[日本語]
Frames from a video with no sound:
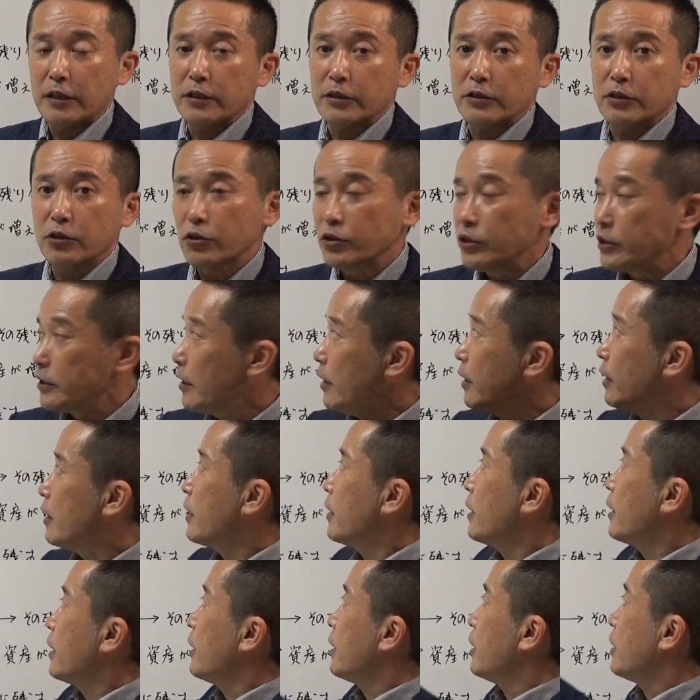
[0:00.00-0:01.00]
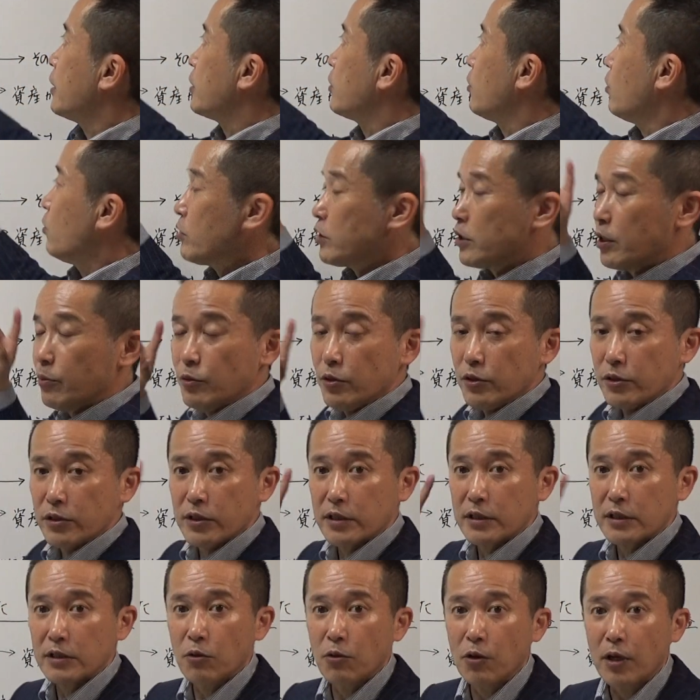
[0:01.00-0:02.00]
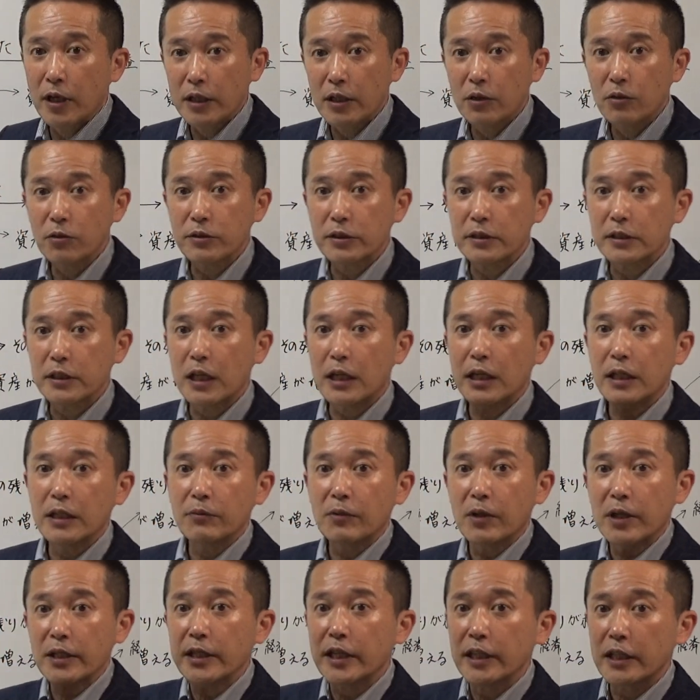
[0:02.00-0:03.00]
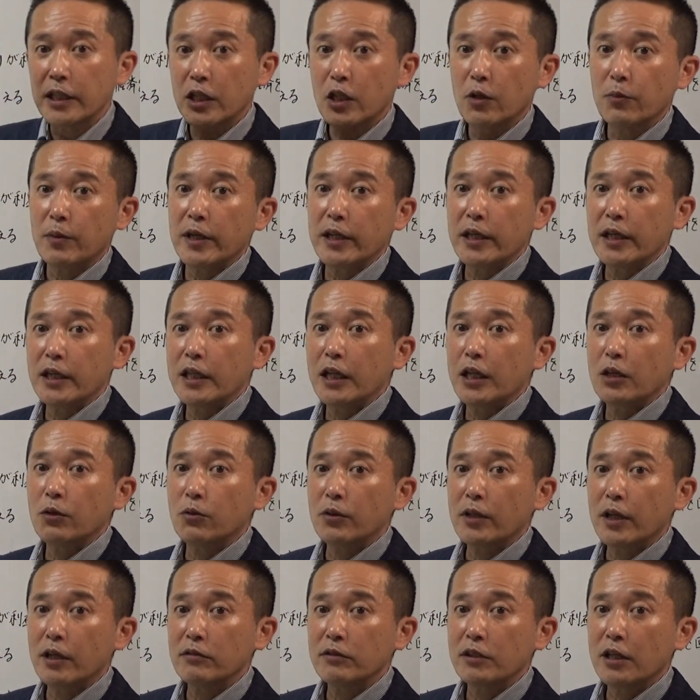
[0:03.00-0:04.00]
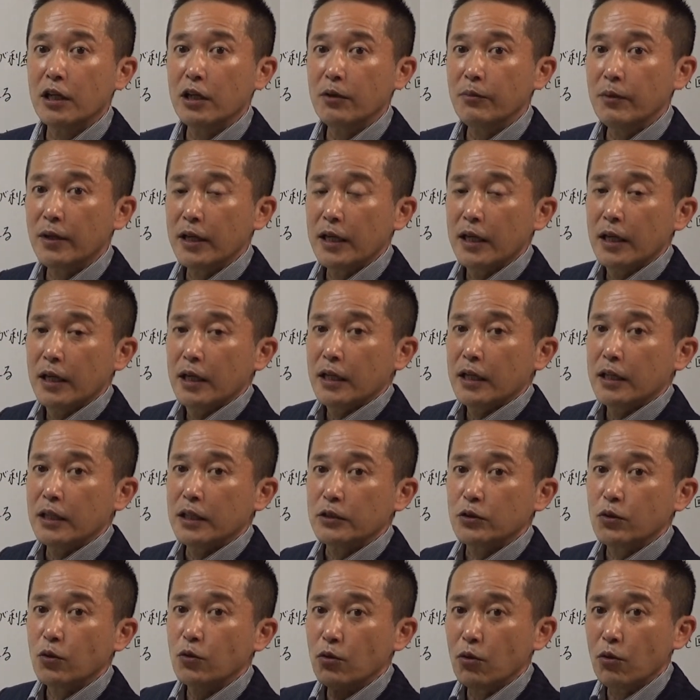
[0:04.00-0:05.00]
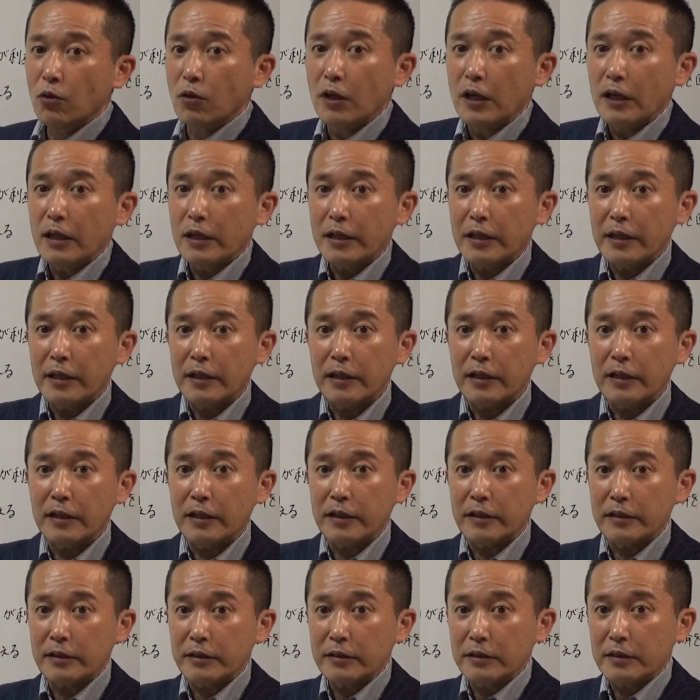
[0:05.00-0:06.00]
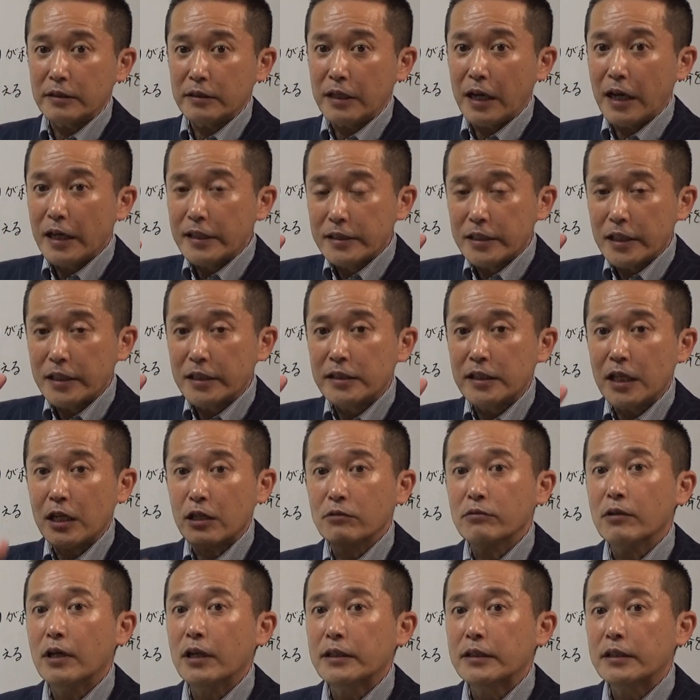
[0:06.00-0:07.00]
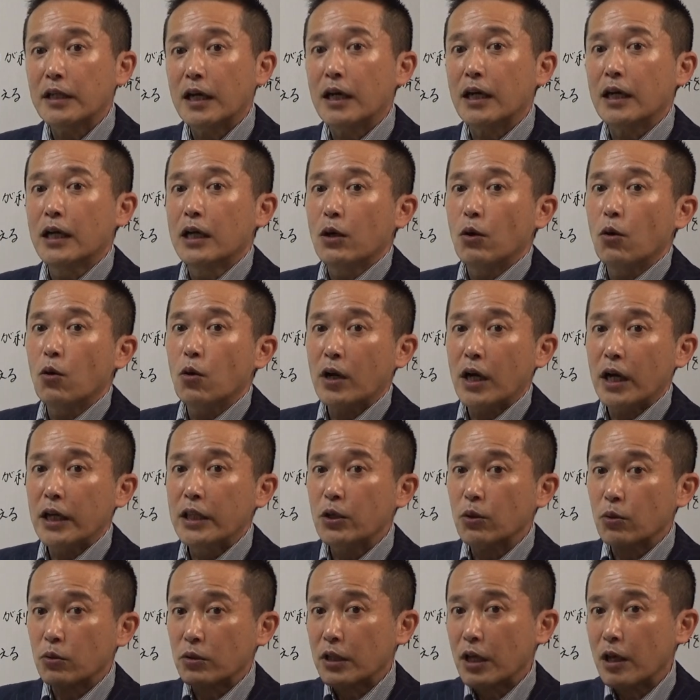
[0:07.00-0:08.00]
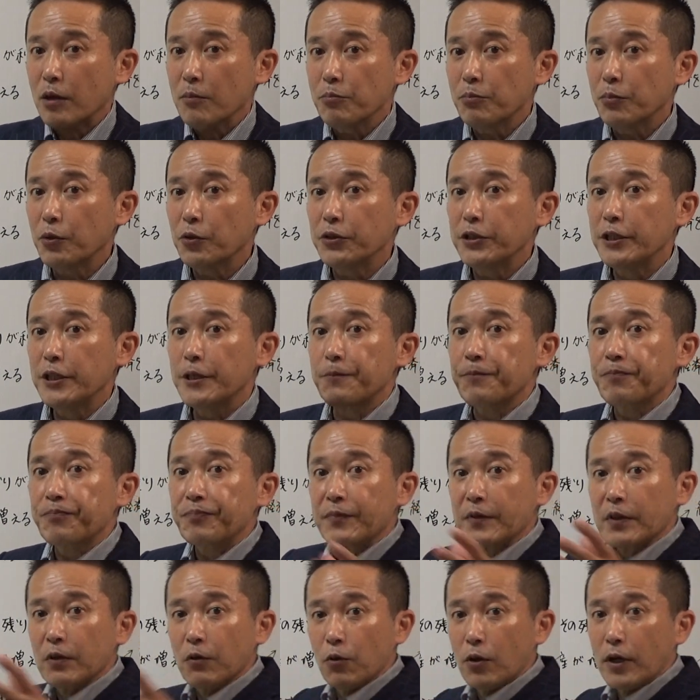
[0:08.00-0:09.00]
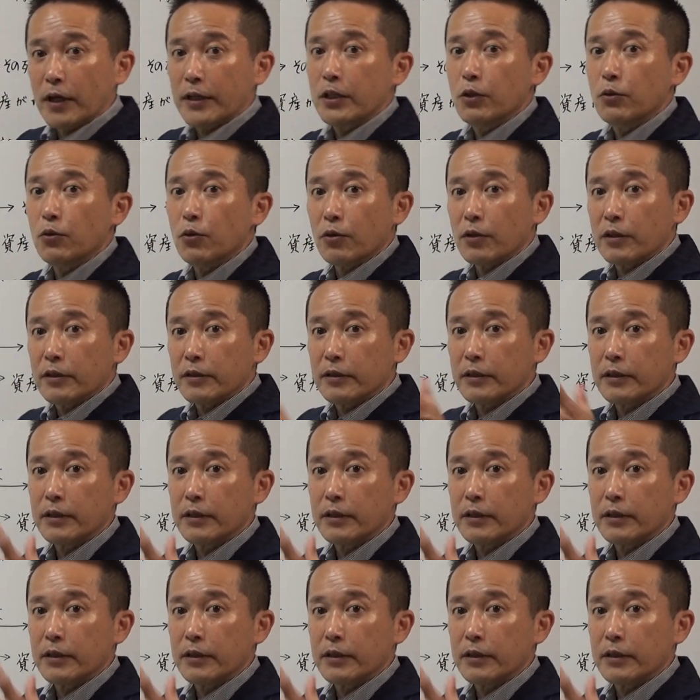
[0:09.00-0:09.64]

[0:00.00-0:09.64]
そしてどうしてもお金を使わなければいけないのであるならばその会社に蓄えたお金を担保にお金を